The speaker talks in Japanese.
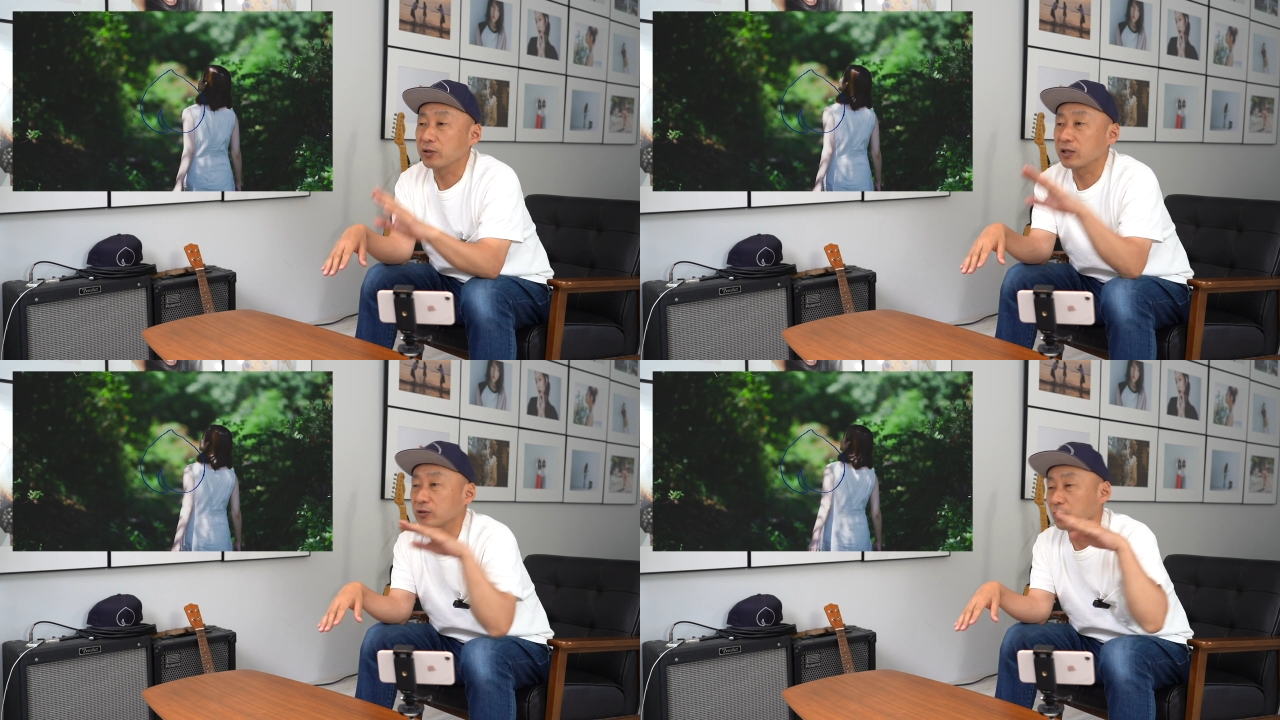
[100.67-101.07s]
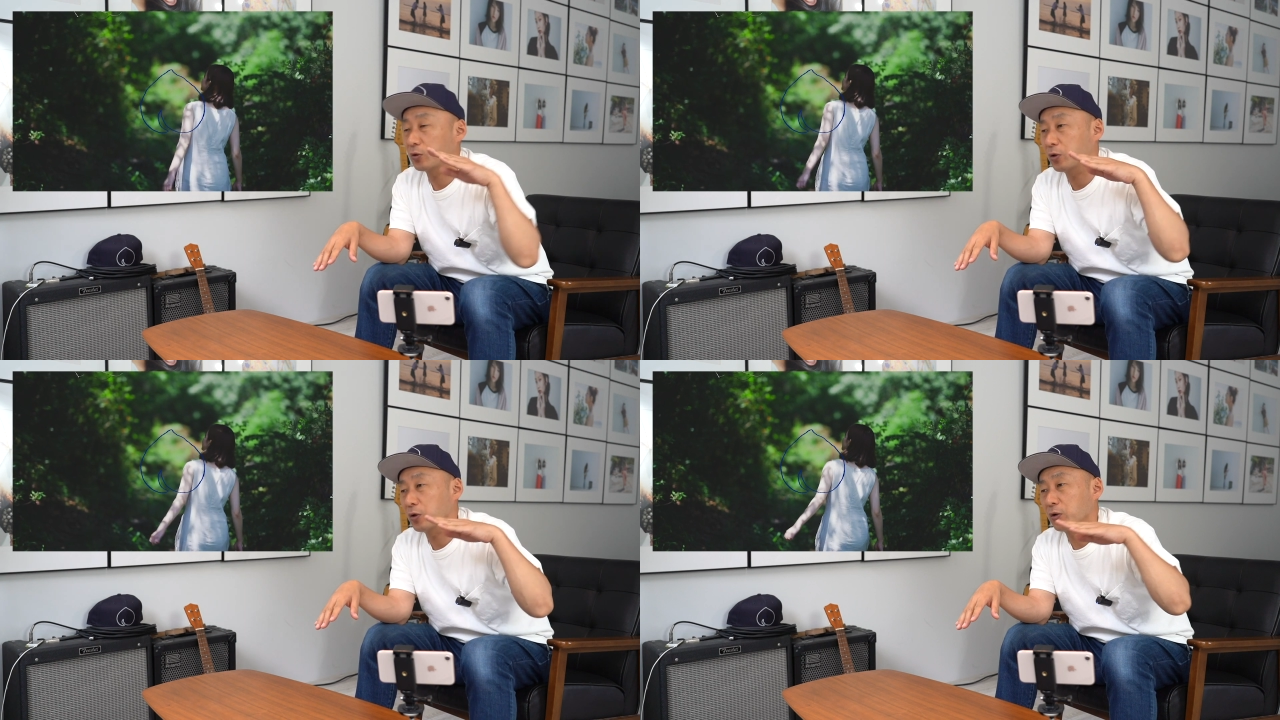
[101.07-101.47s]
でそ
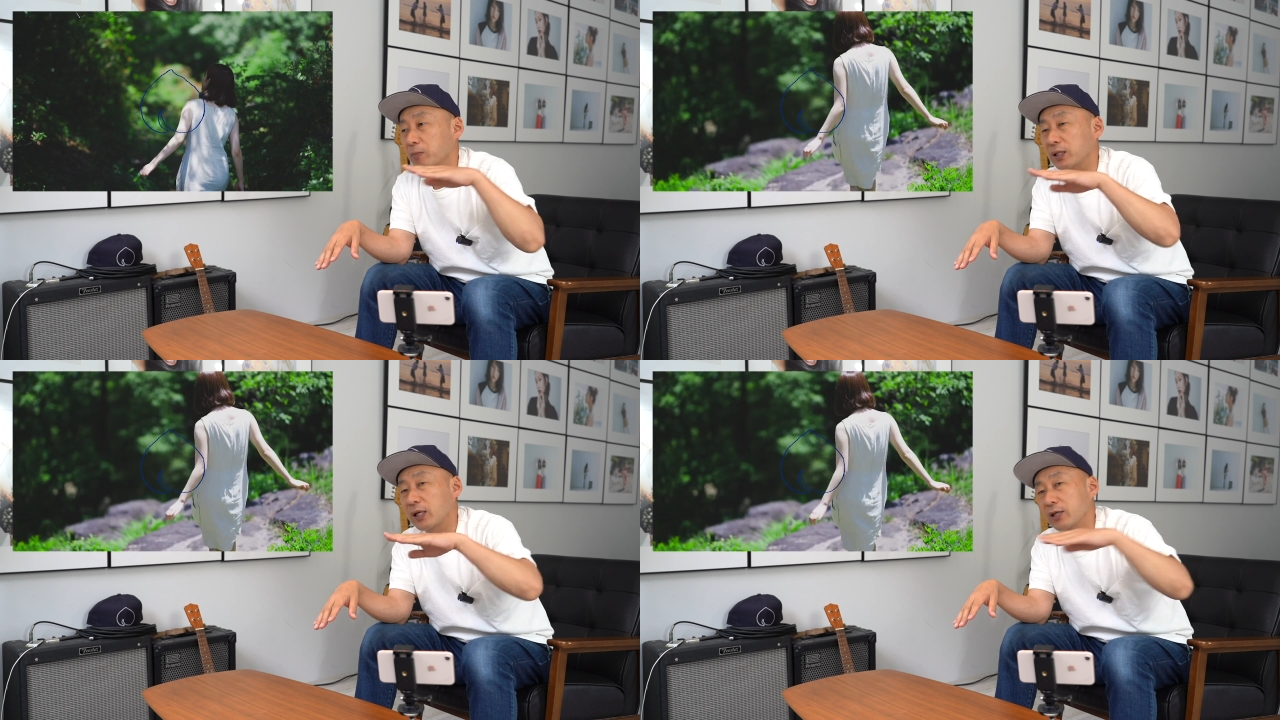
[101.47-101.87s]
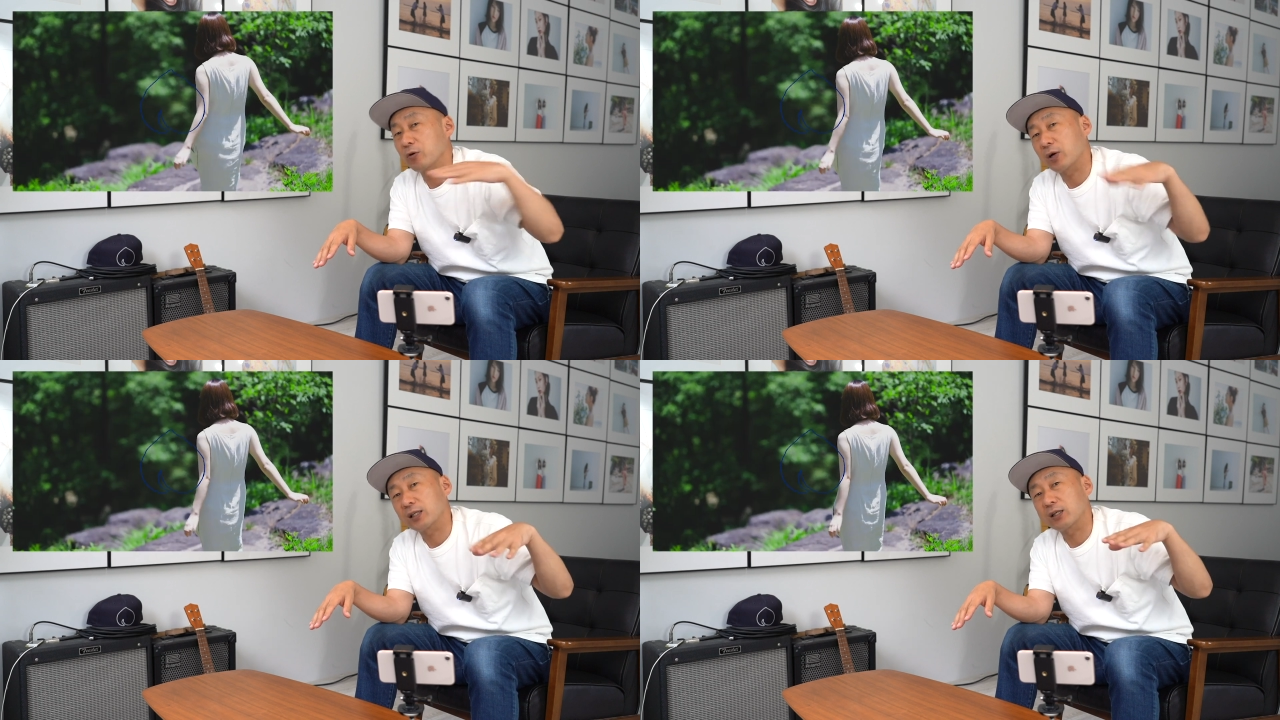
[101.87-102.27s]
の、太
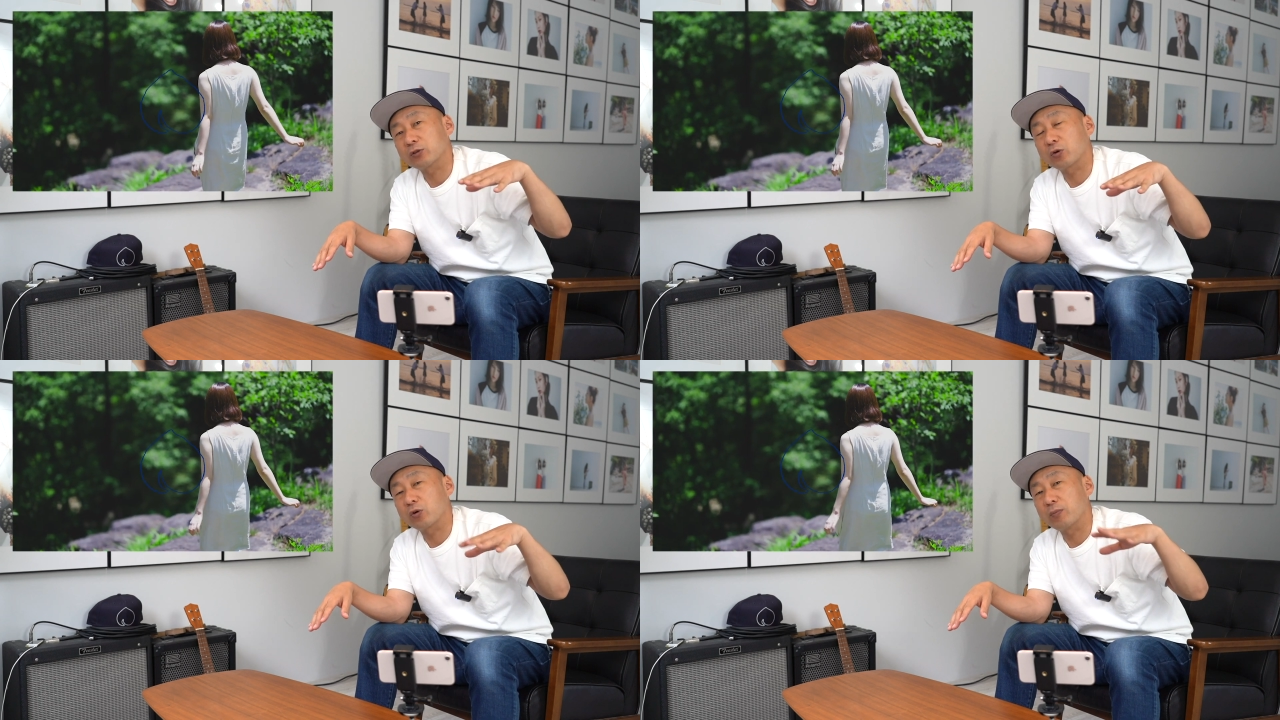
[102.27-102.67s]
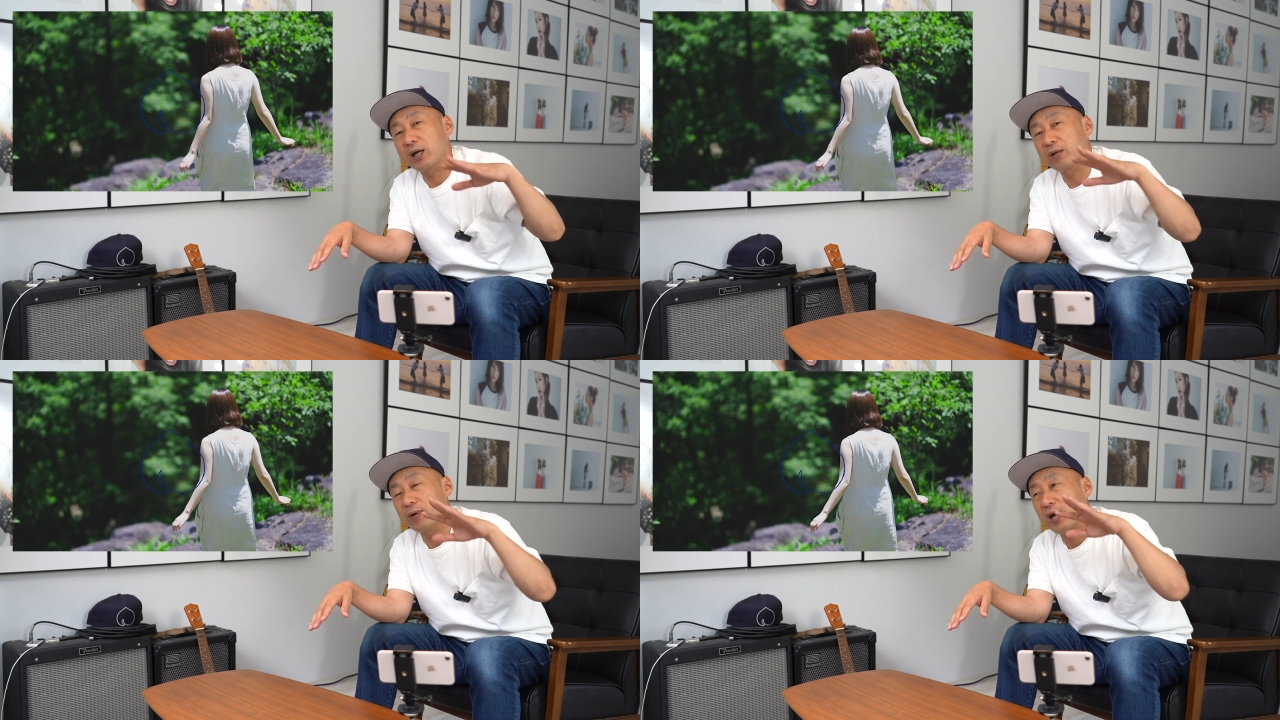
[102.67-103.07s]
陽が当たるところ
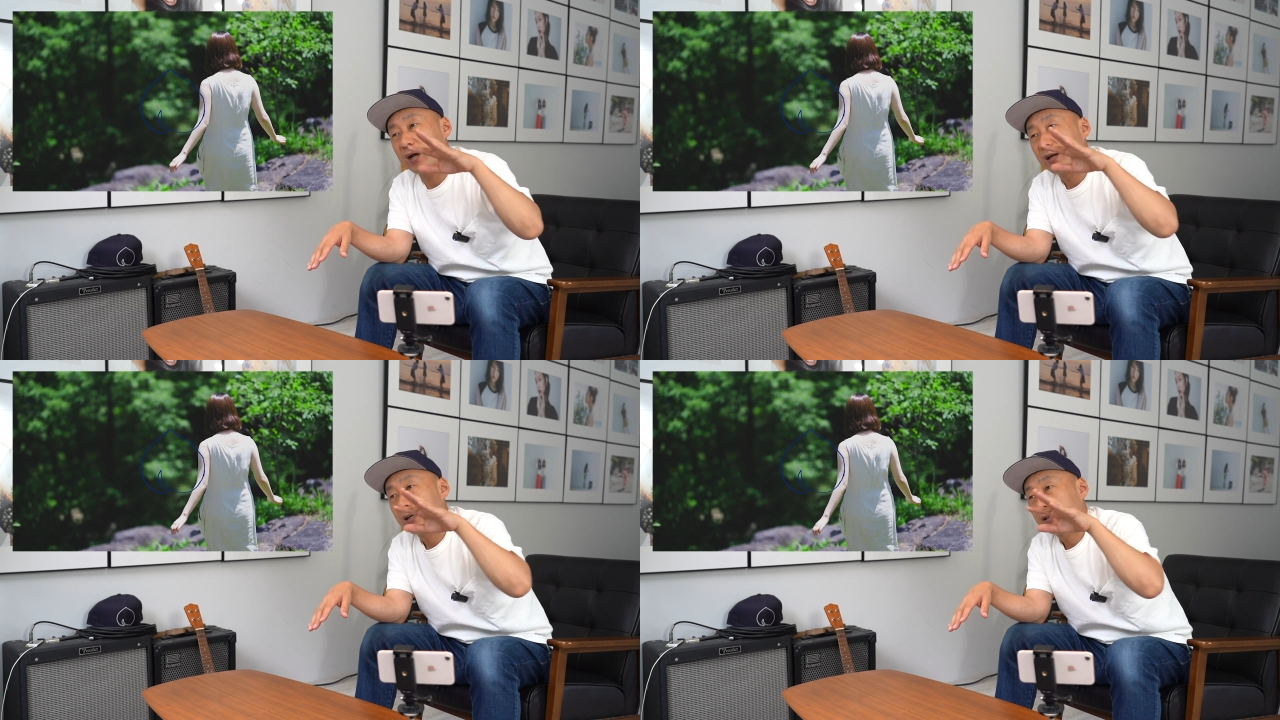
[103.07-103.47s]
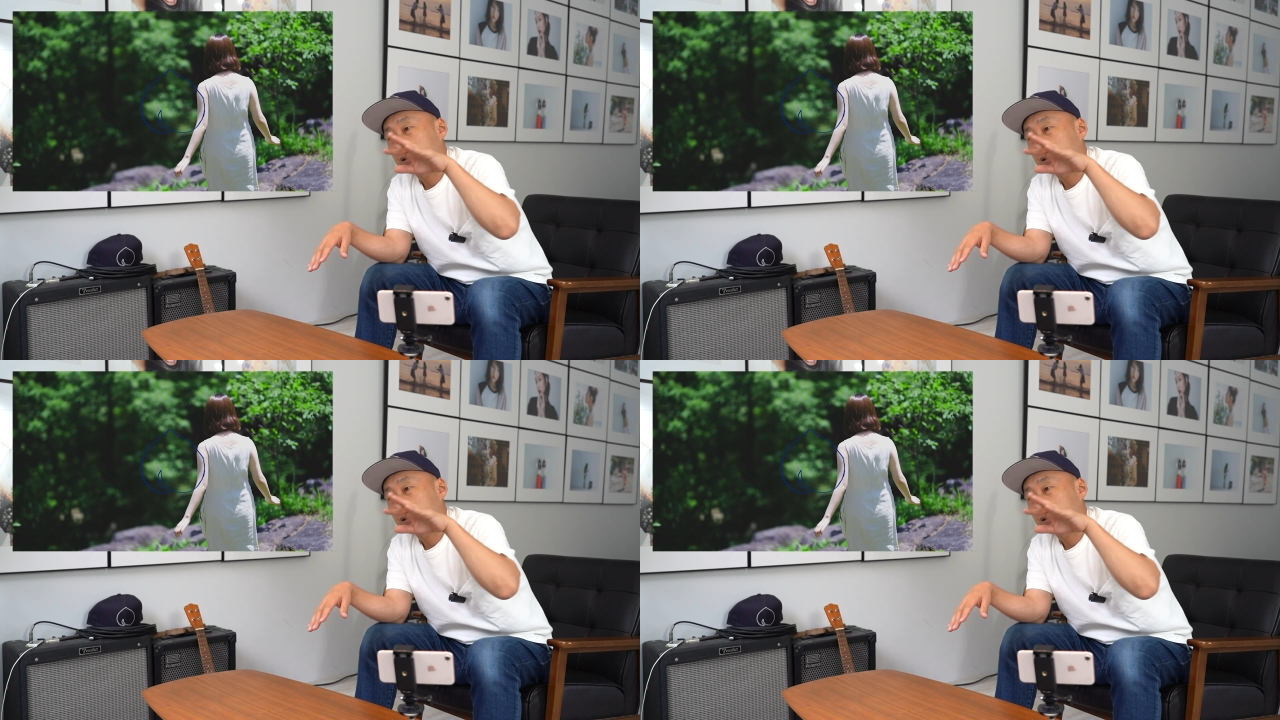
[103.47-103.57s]
もあれば